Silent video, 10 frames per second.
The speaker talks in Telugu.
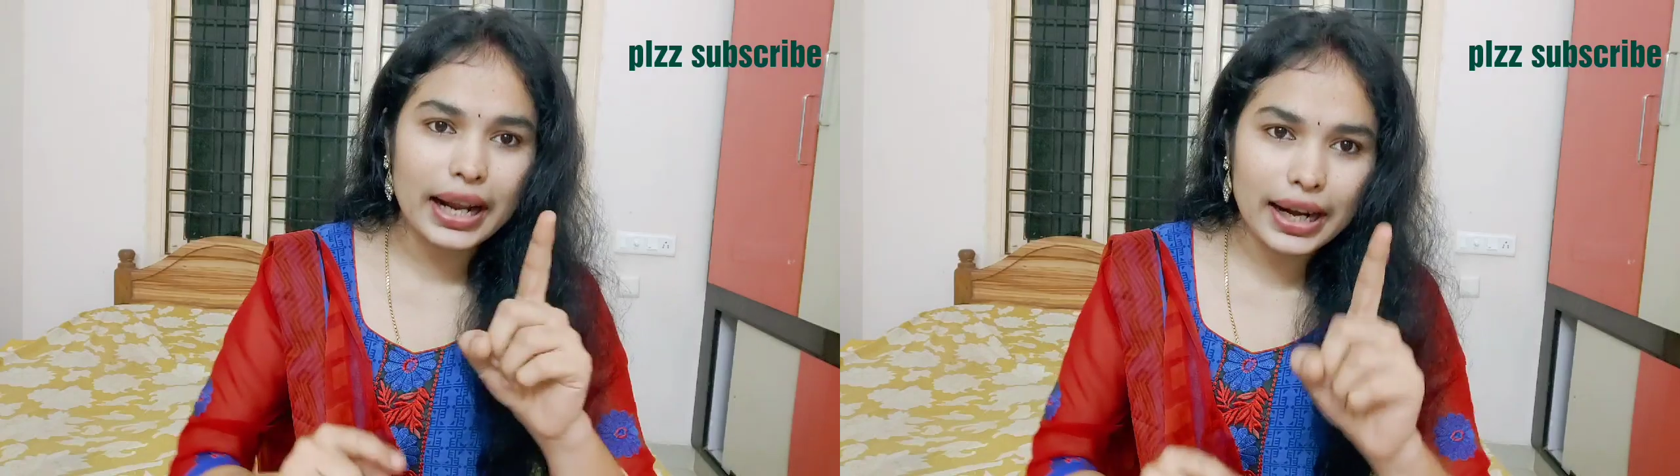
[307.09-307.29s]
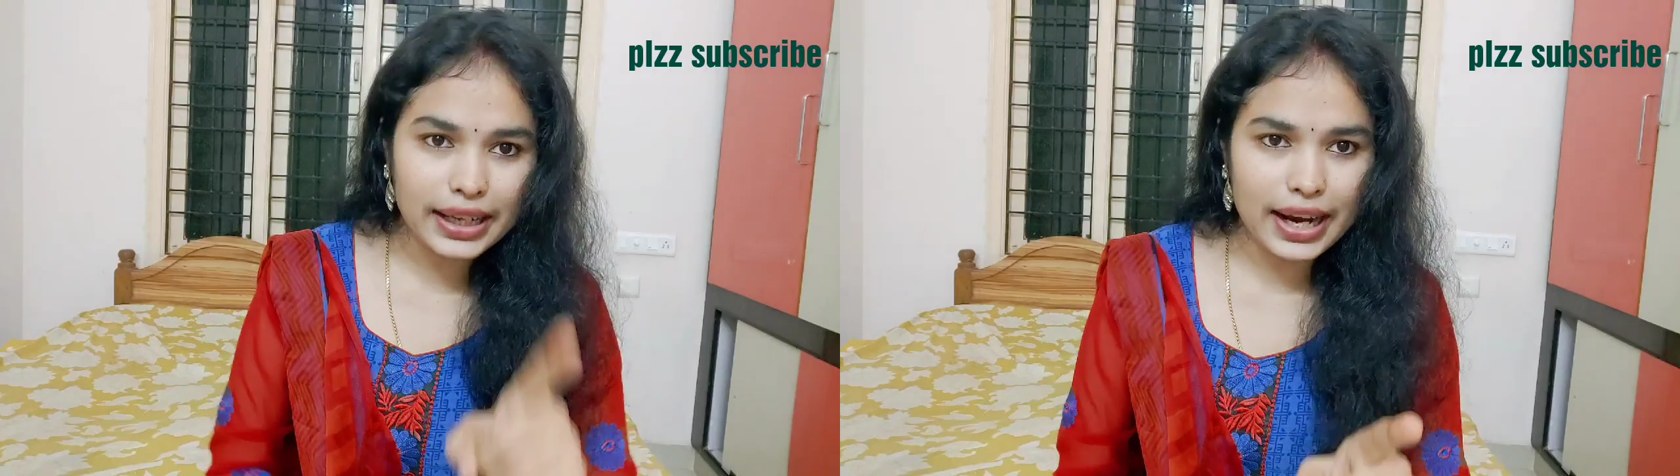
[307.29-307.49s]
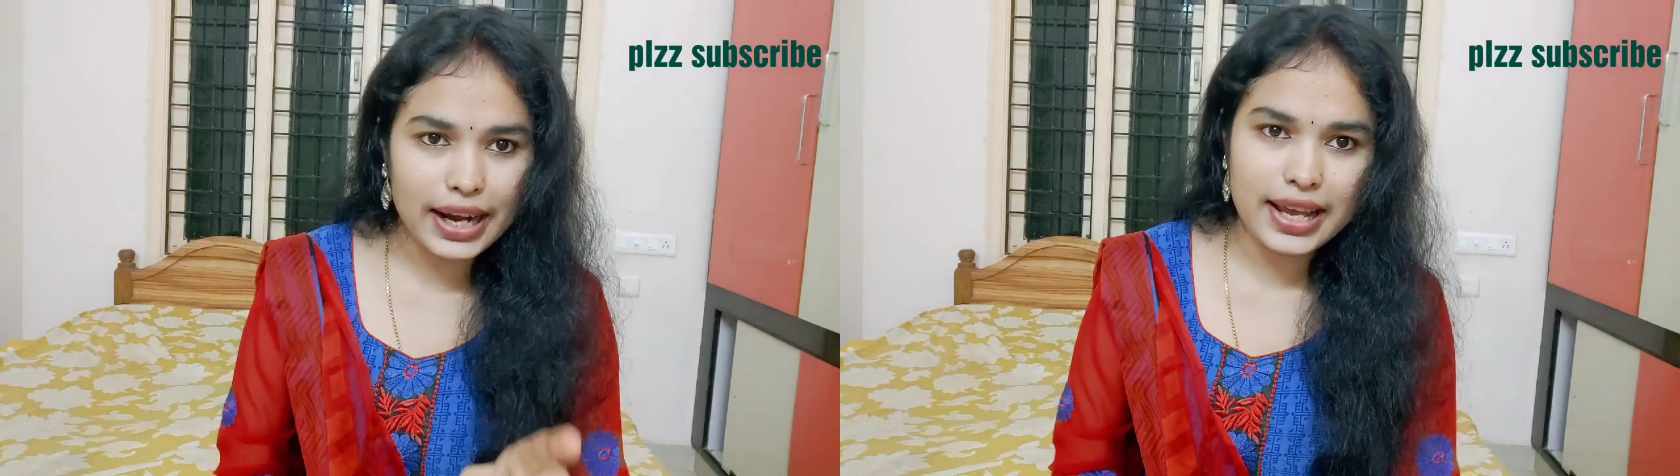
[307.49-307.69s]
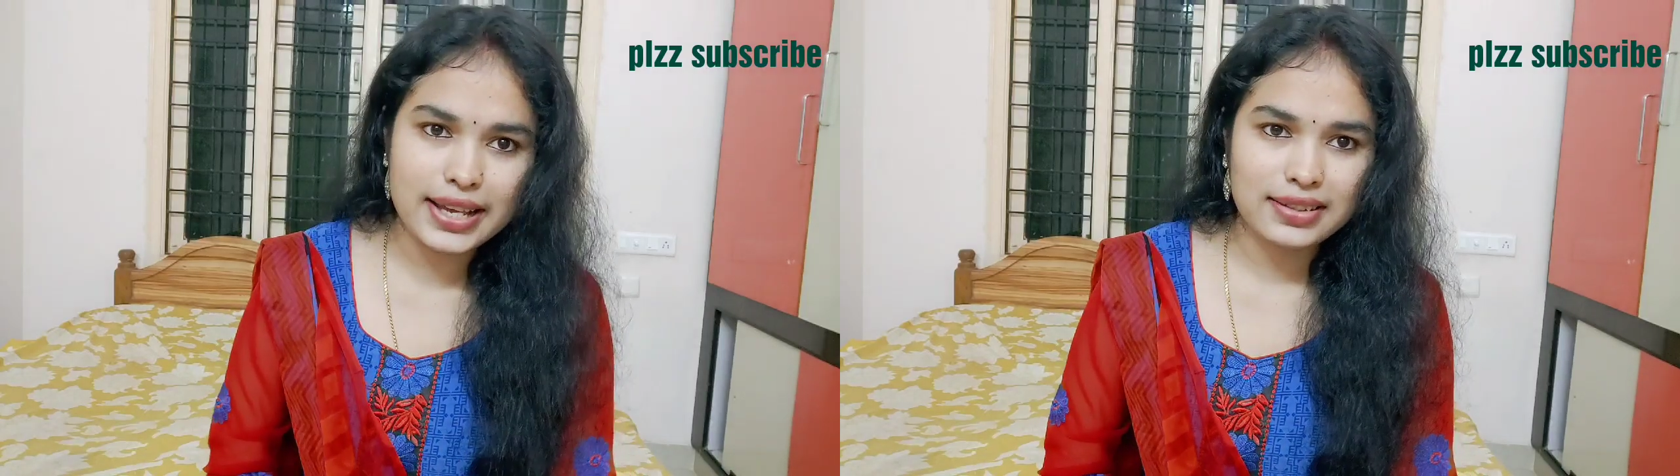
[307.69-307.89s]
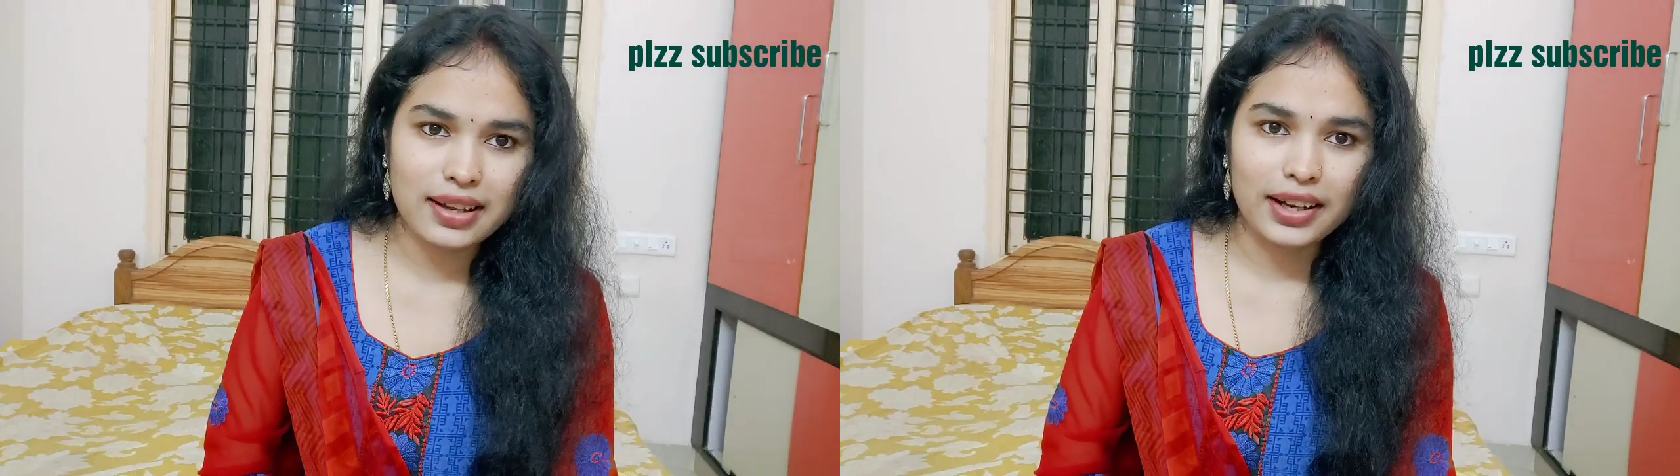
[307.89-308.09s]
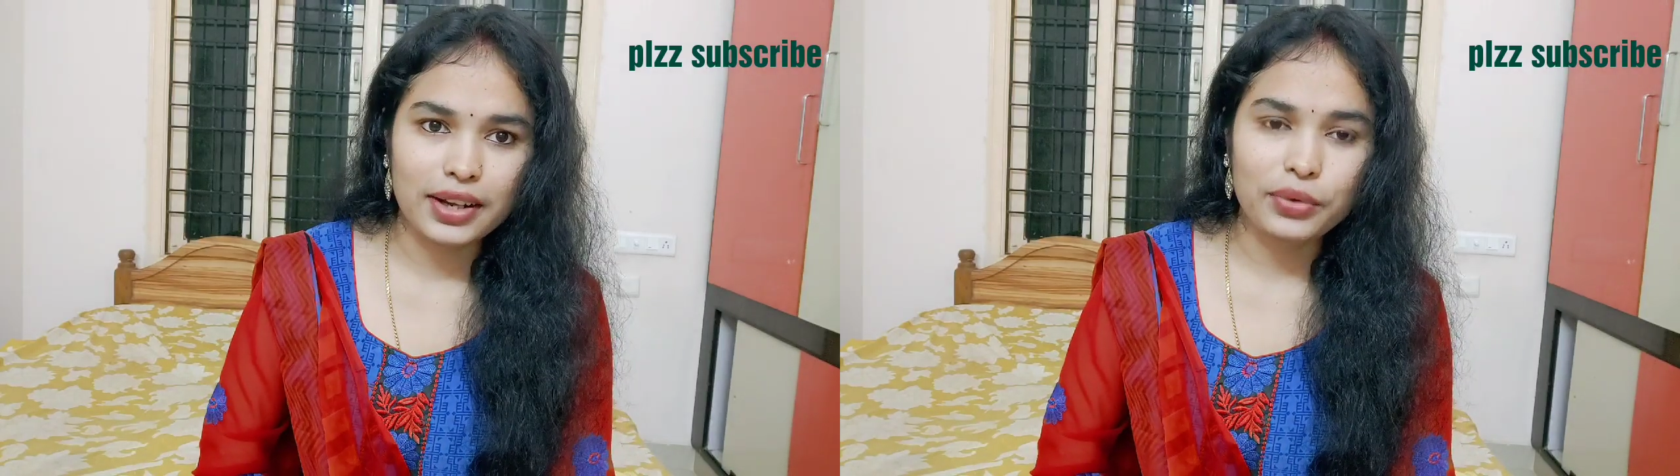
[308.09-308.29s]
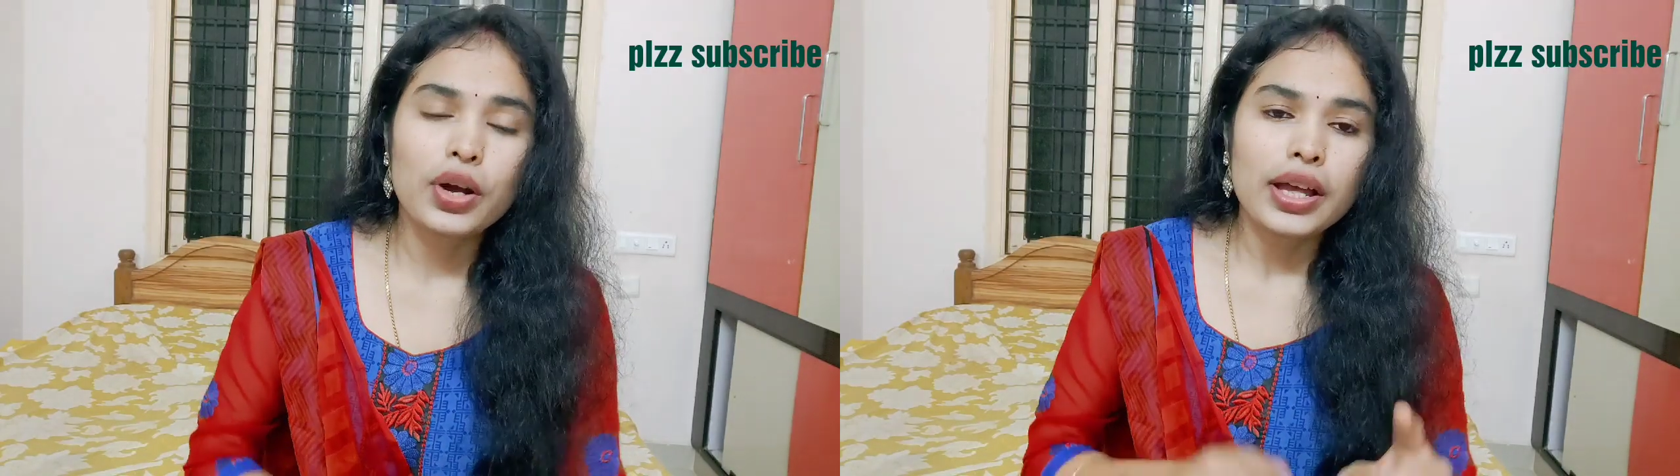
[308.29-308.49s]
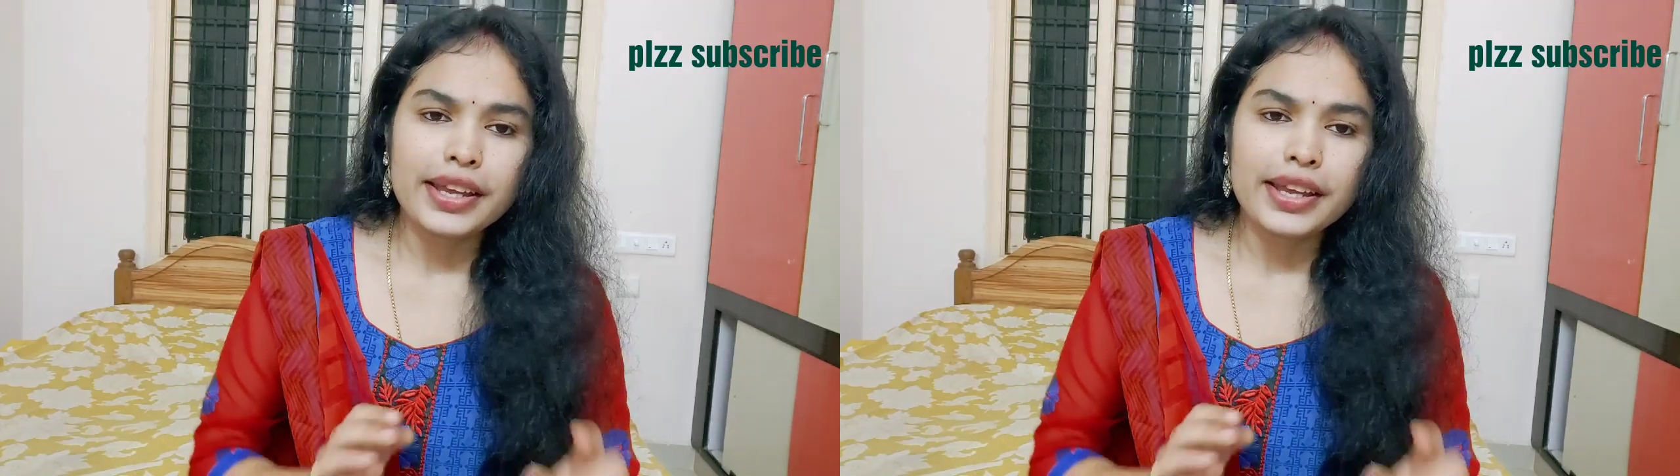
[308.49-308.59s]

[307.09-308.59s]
అరగంట కేటాయిస్తాను నేను